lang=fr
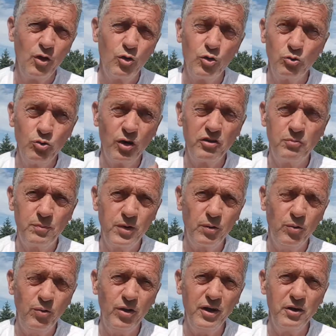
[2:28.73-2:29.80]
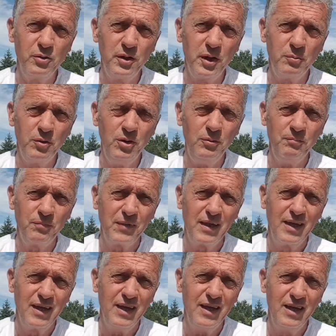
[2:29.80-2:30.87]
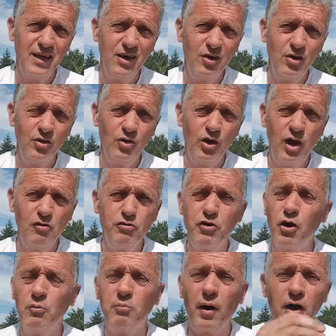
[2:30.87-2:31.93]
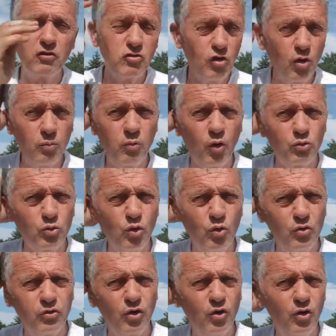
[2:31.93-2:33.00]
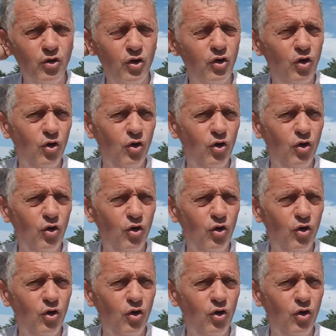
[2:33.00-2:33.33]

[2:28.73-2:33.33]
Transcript: que nous respirons régulièrement. Et euh, elles viennent par exemple, entre autres, euh,